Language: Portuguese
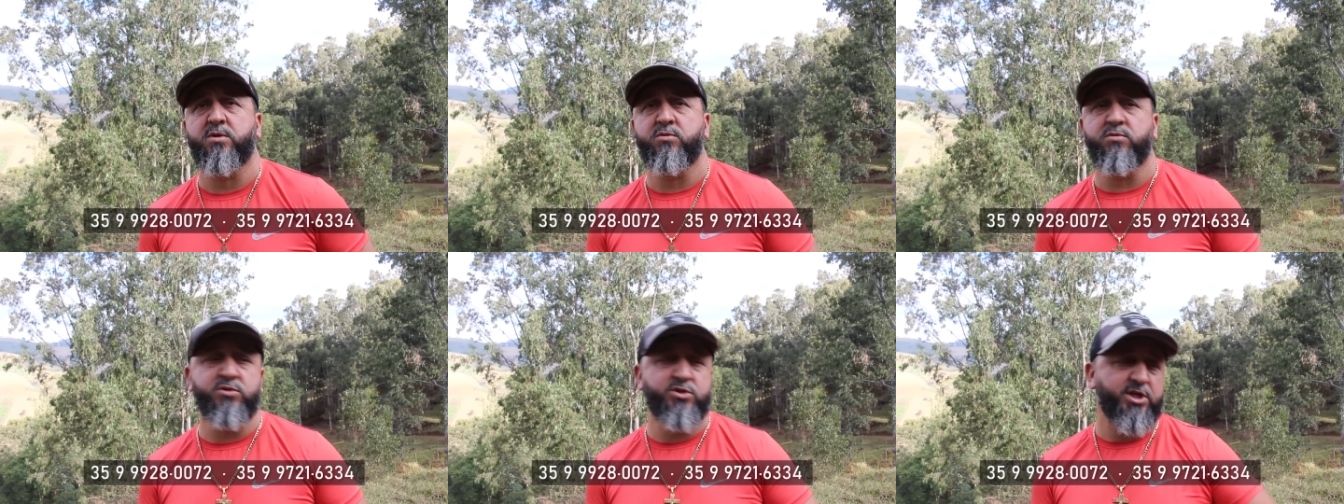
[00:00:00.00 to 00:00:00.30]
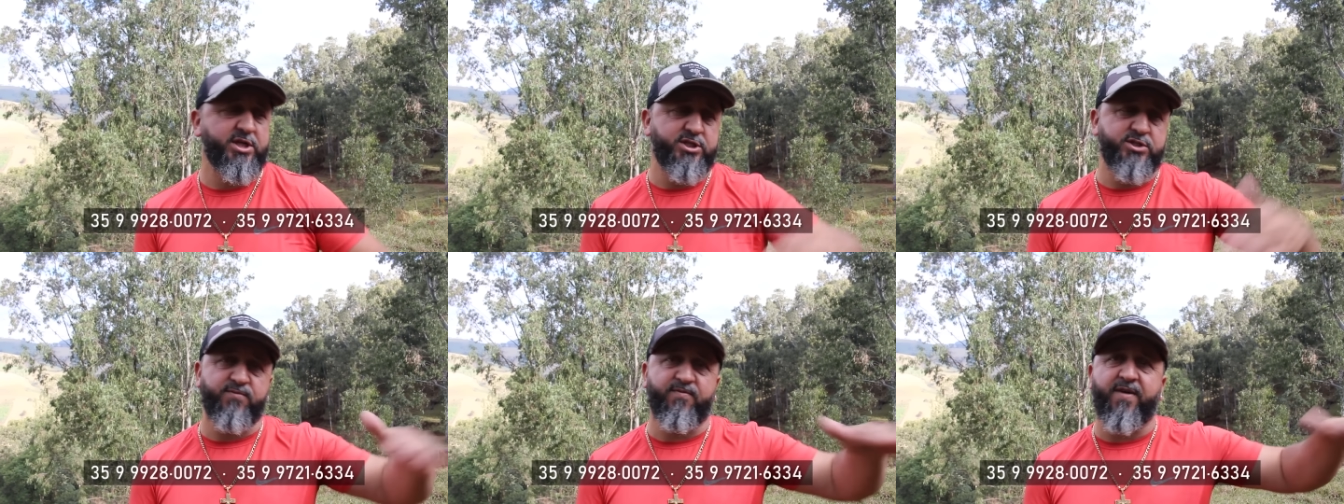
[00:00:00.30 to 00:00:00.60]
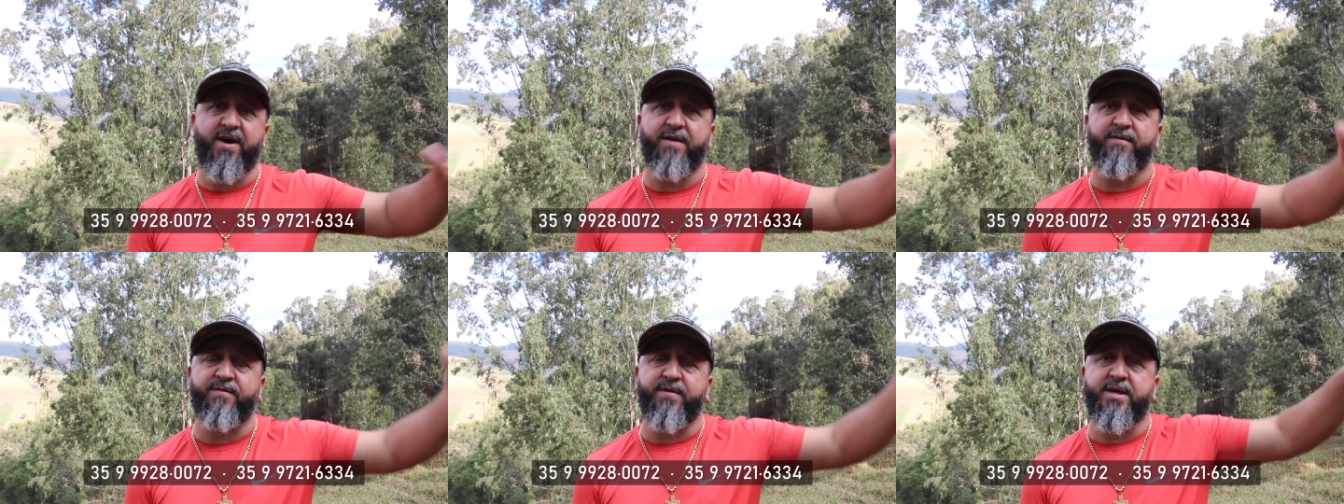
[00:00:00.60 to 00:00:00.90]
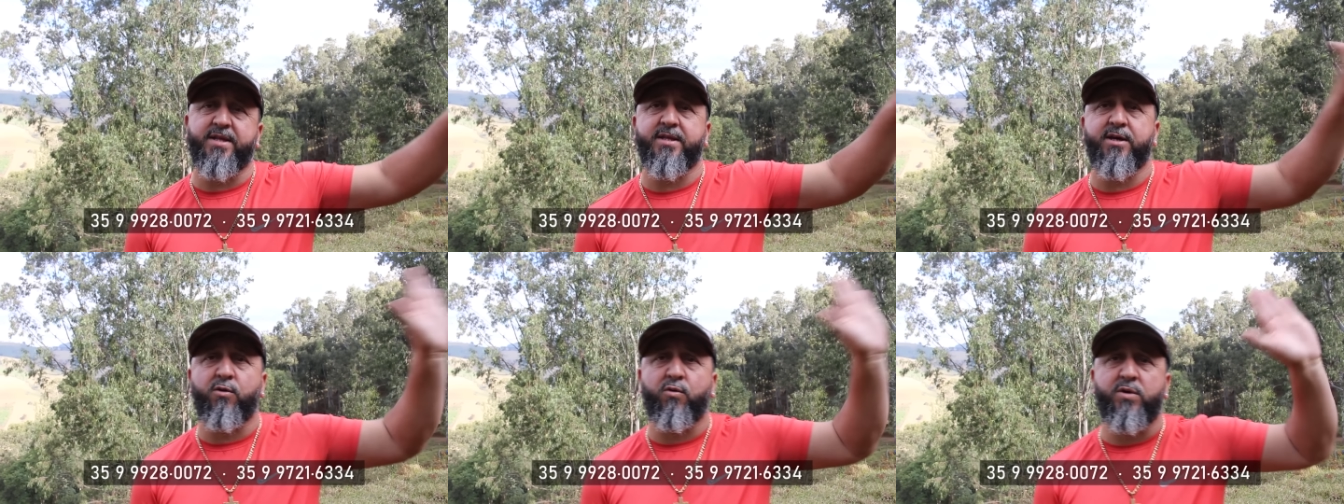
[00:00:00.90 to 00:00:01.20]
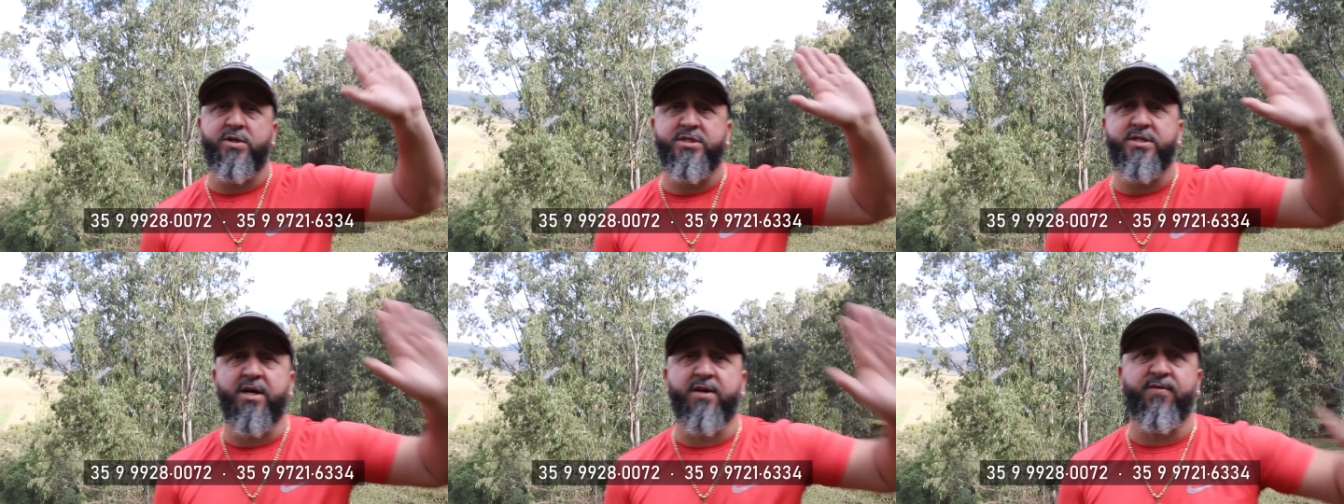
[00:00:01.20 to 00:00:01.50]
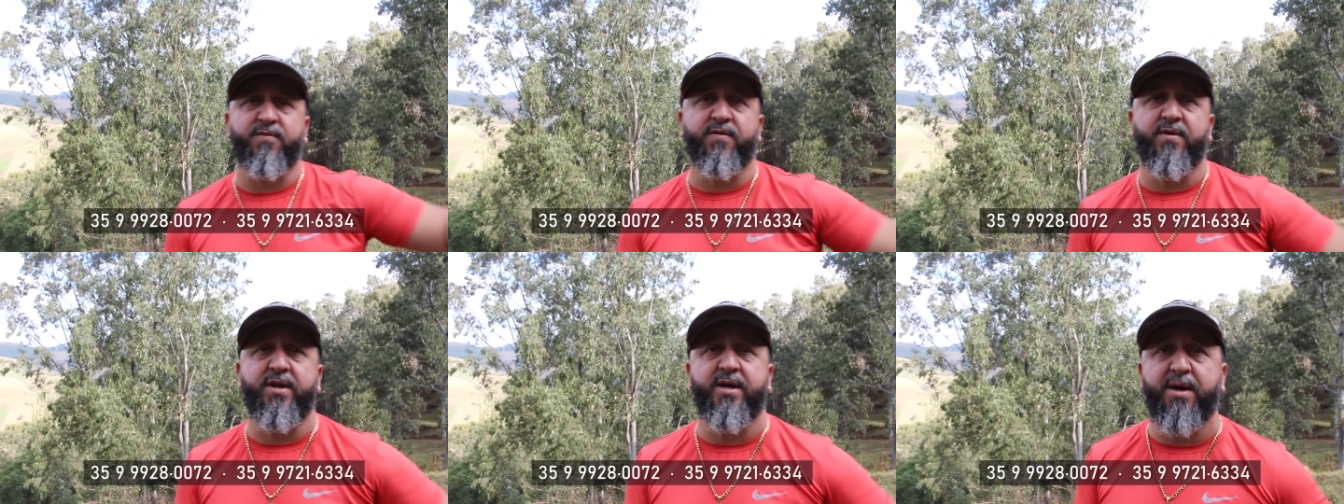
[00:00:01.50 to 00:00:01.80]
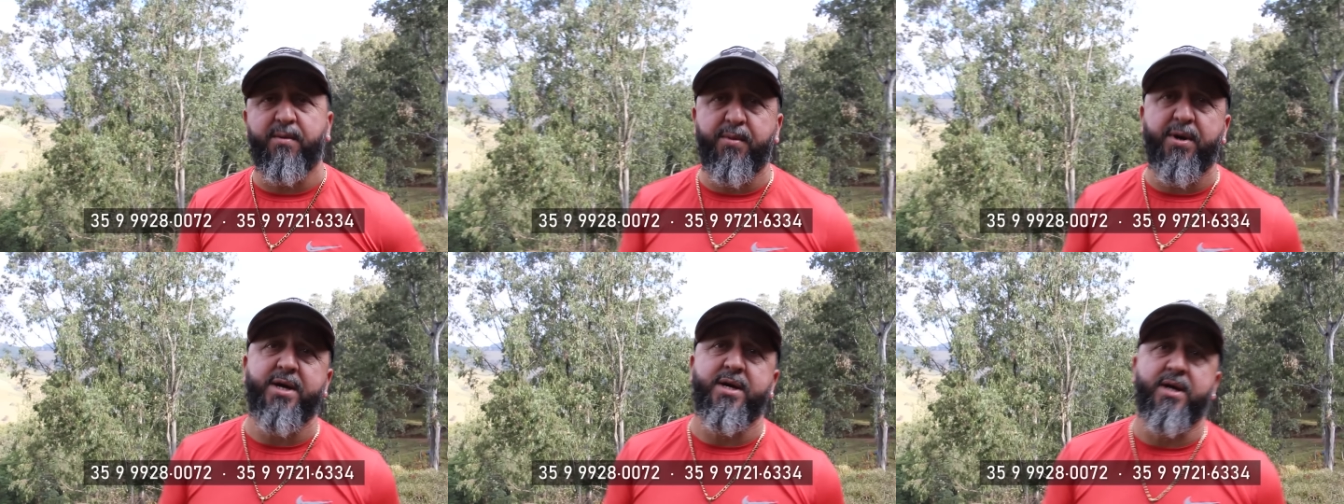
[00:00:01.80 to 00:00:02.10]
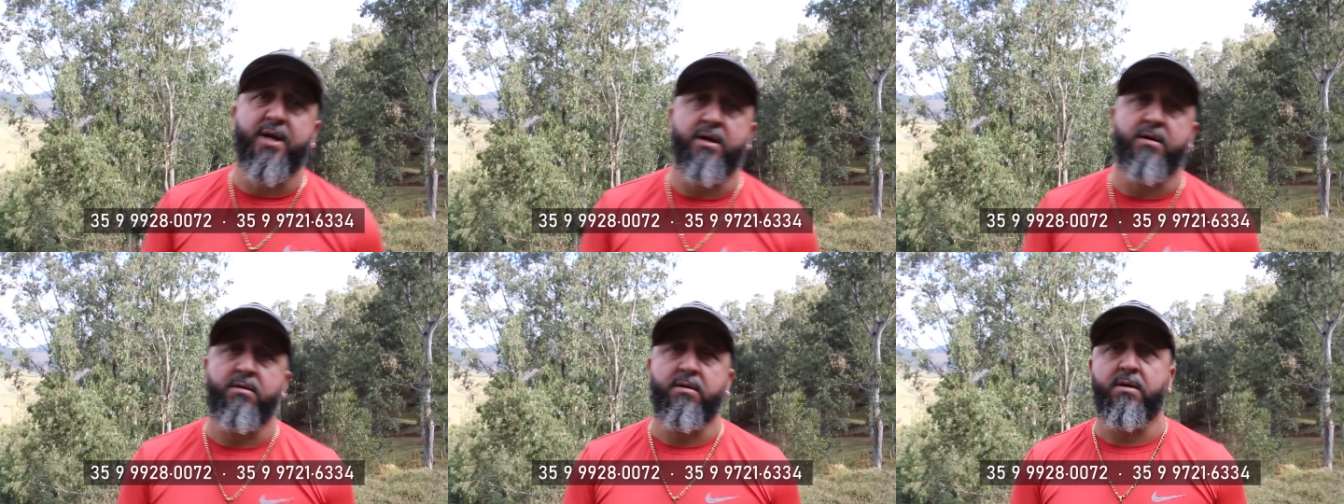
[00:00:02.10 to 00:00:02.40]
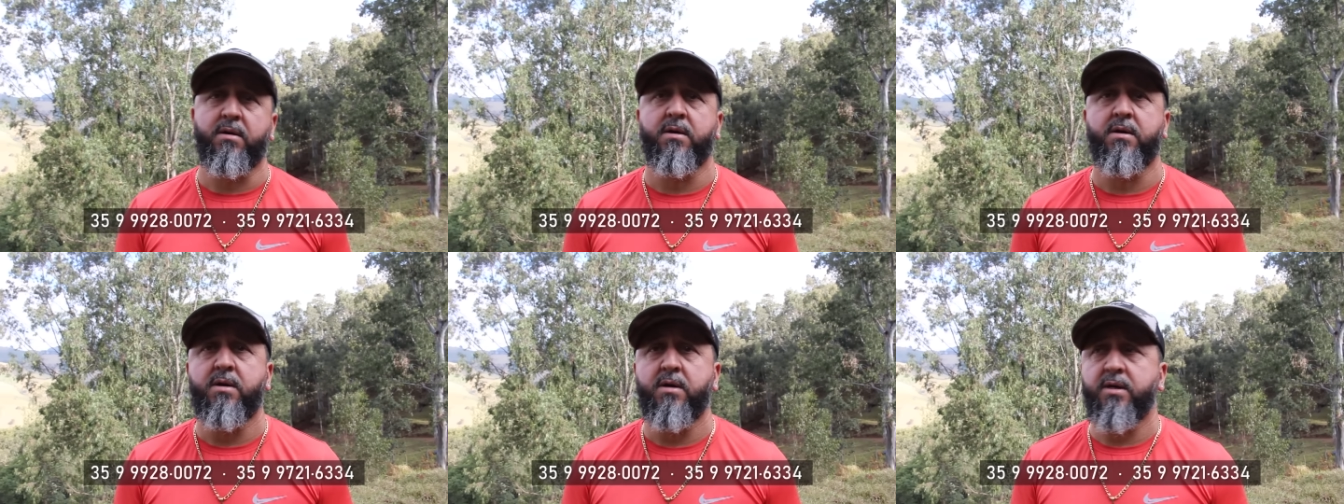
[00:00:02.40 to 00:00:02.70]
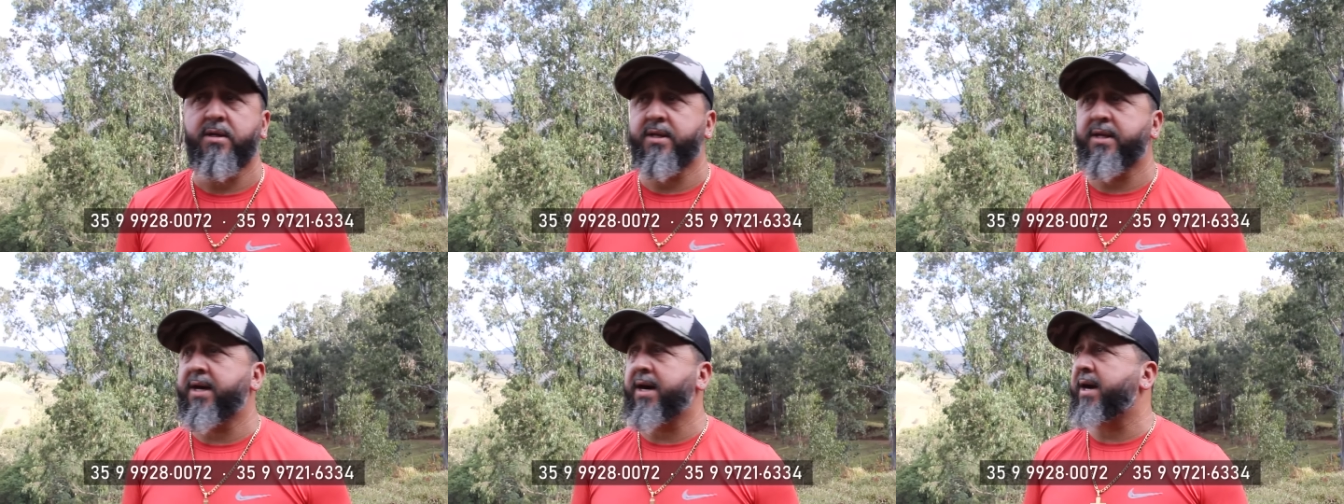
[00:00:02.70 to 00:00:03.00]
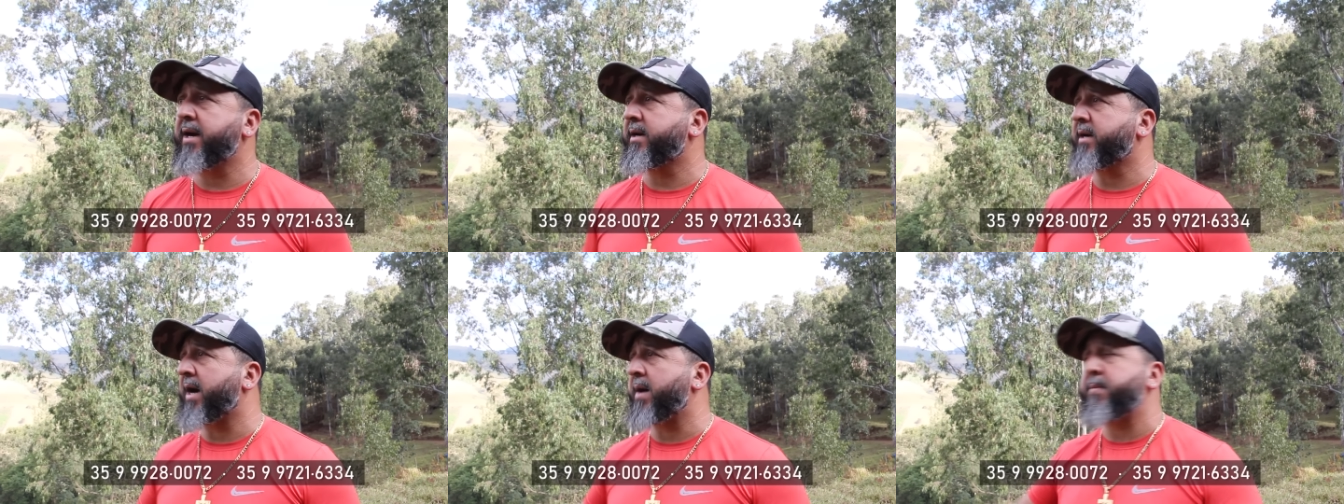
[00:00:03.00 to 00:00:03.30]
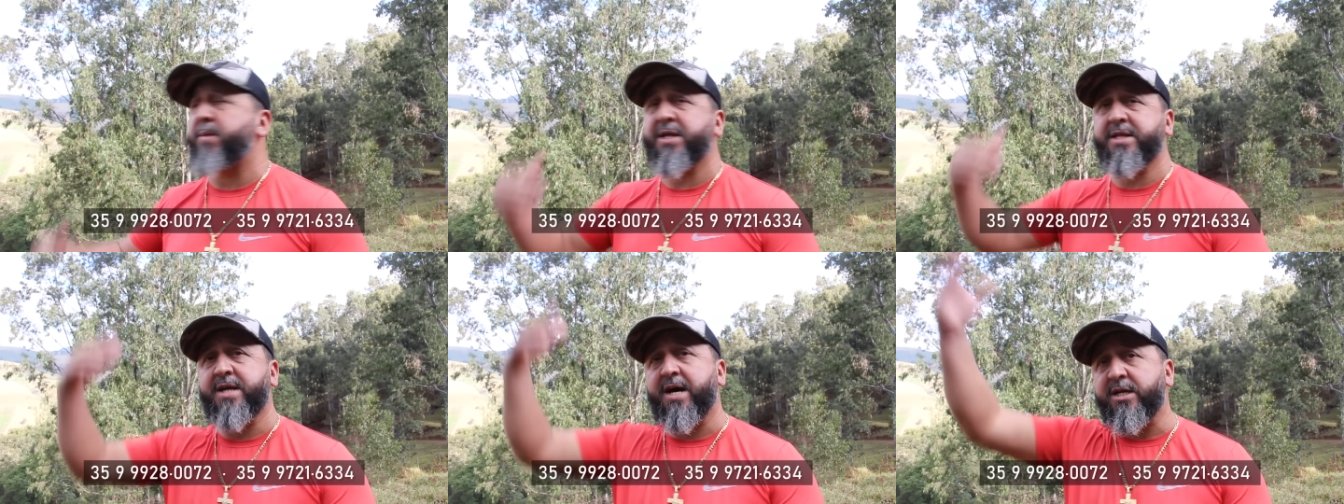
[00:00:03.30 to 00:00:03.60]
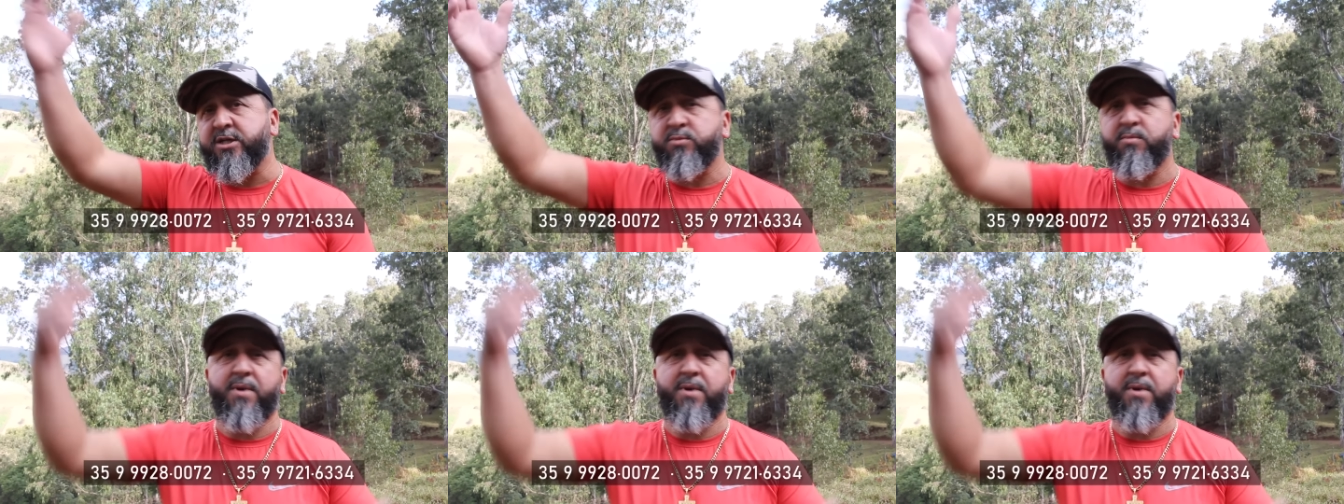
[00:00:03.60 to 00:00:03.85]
A gente vendeu hoje, transferir amanhã, né? É a metade